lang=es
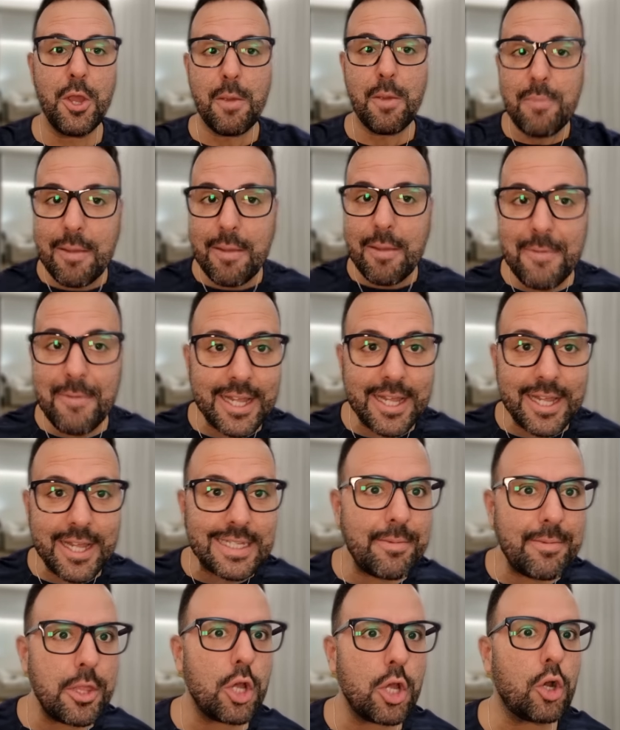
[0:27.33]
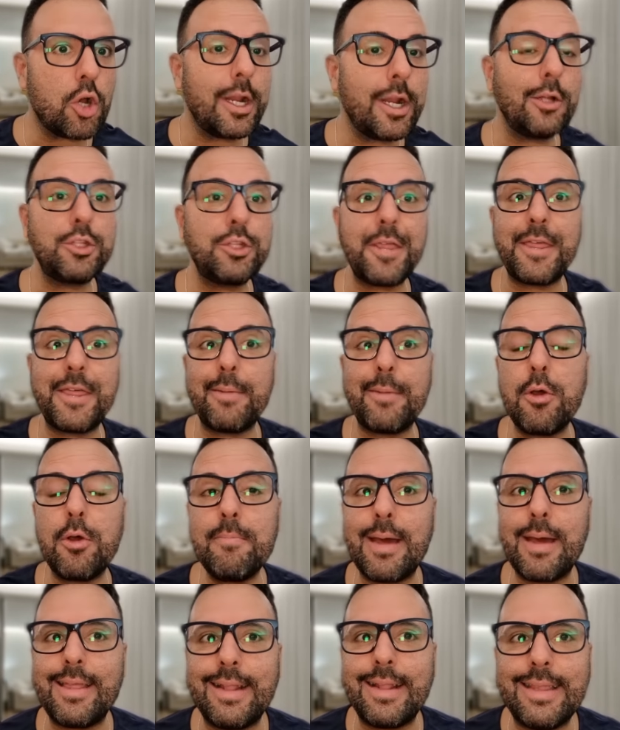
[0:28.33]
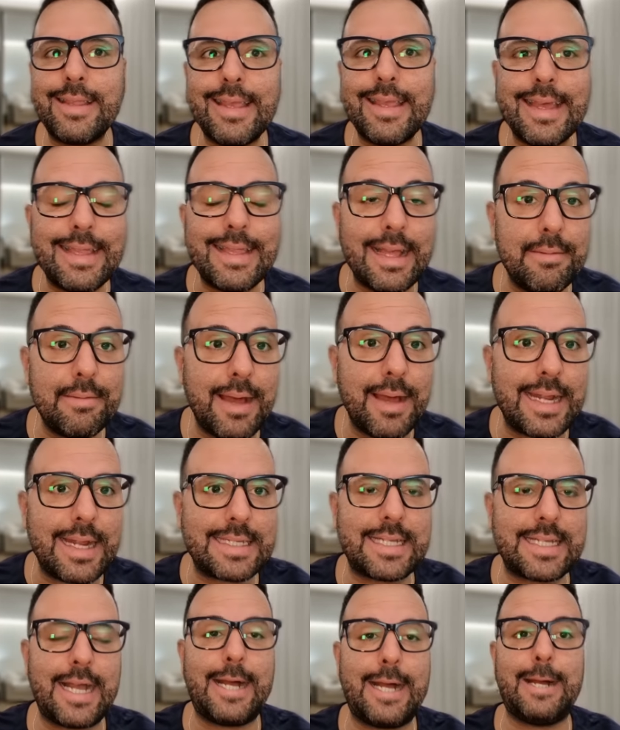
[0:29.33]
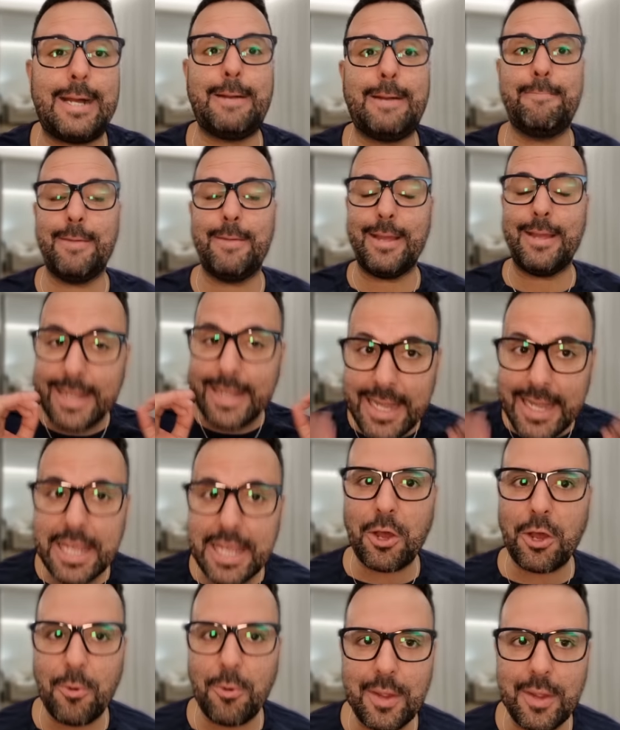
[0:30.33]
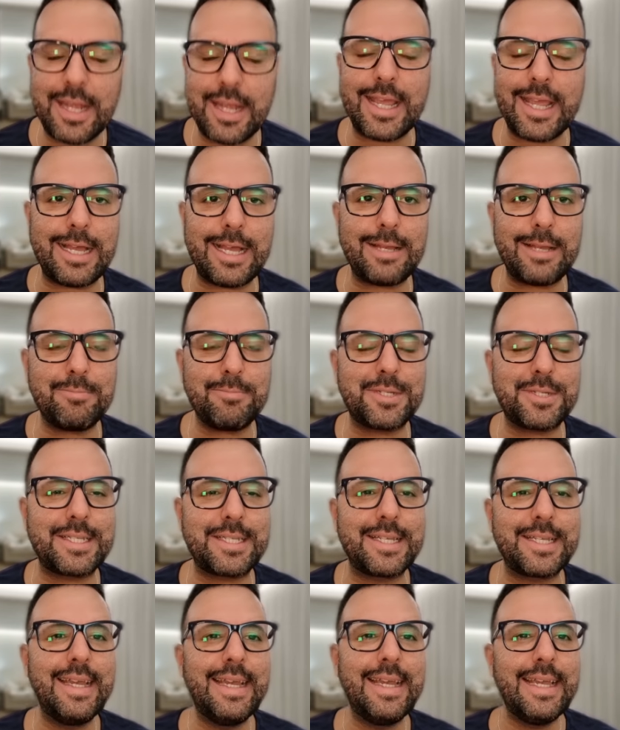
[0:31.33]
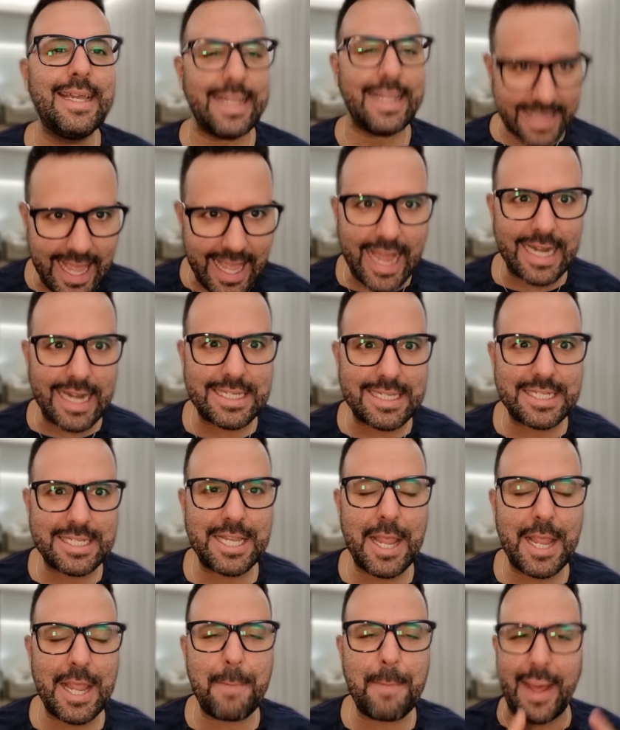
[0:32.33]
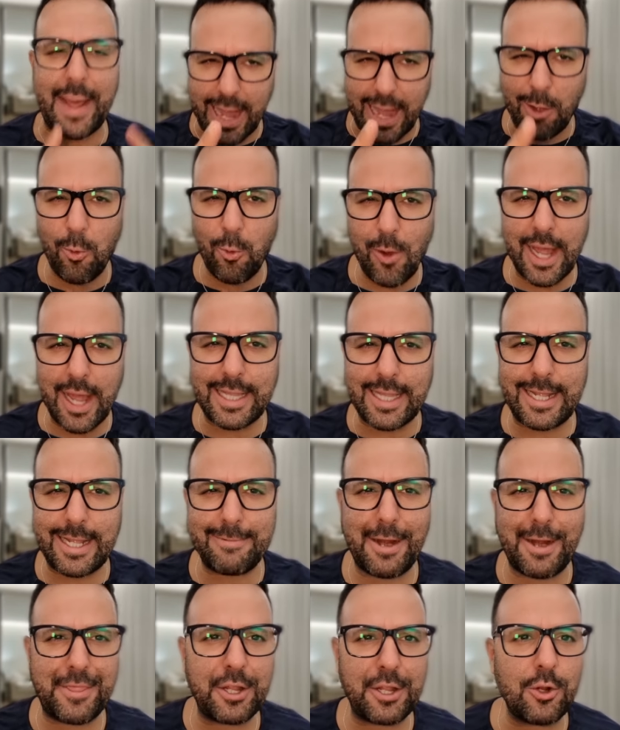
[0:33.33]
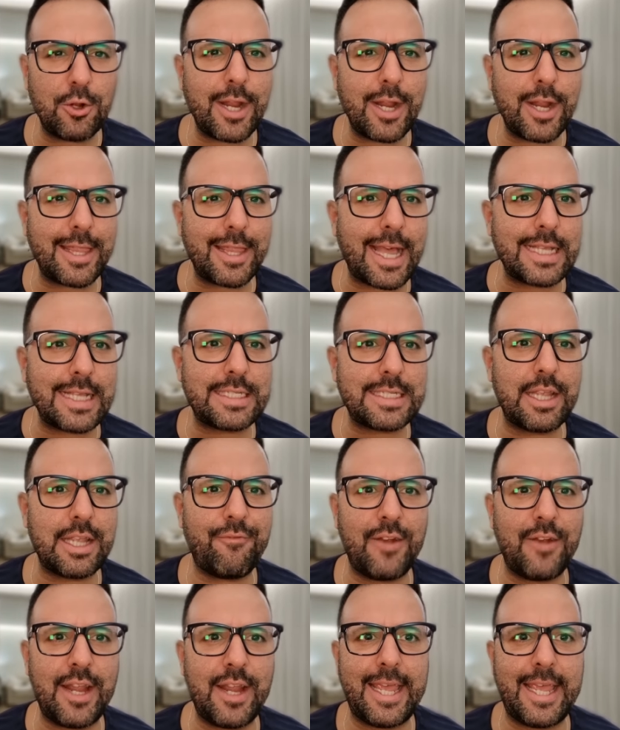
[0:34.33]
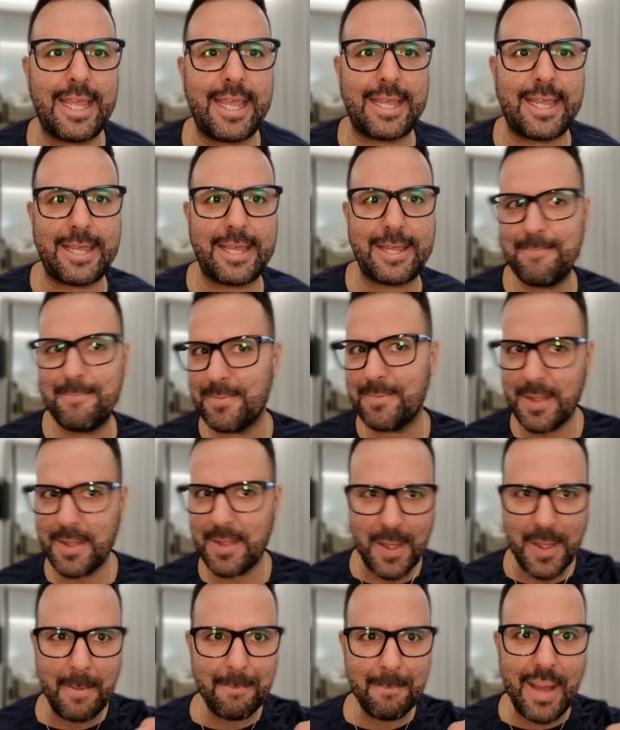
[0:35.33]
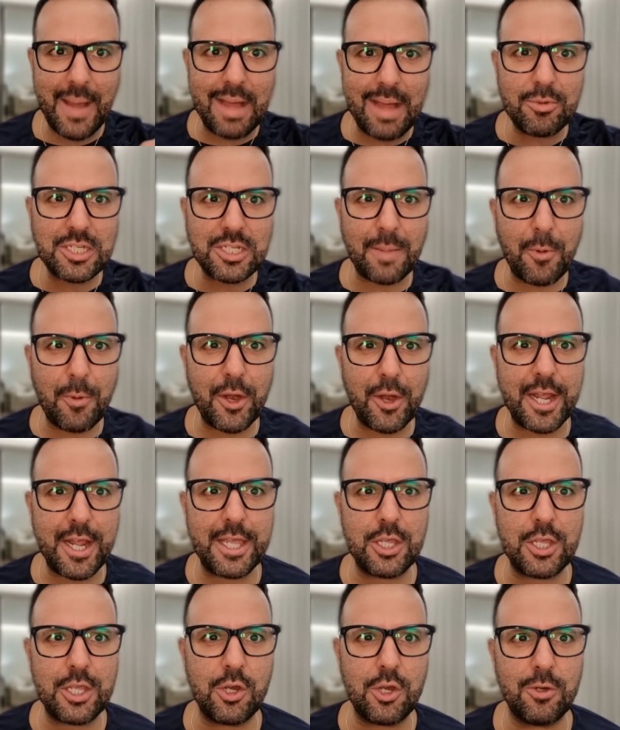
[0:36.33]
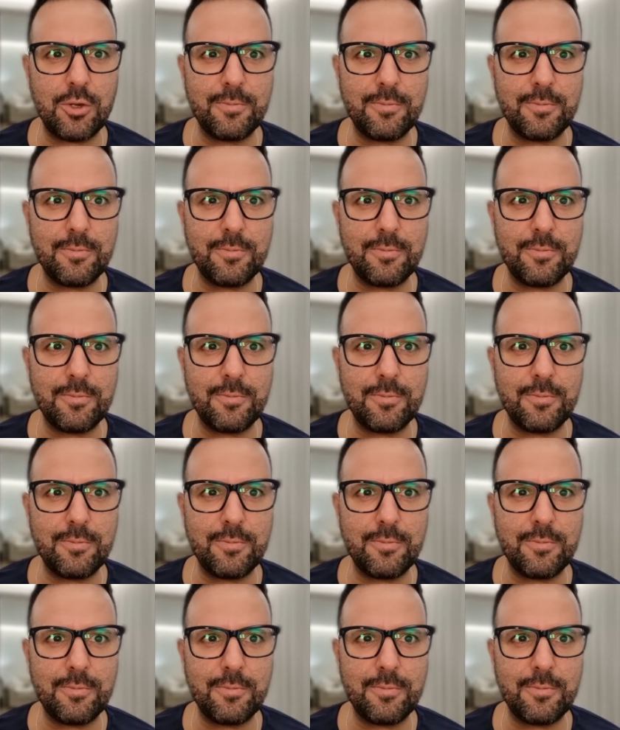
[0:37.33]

Voy a empezar este vídeo con la noticia bomba del día del Barça. Nico Williams sí para jugar en el Barcelona de Hansi Flick. Vamos a por ello.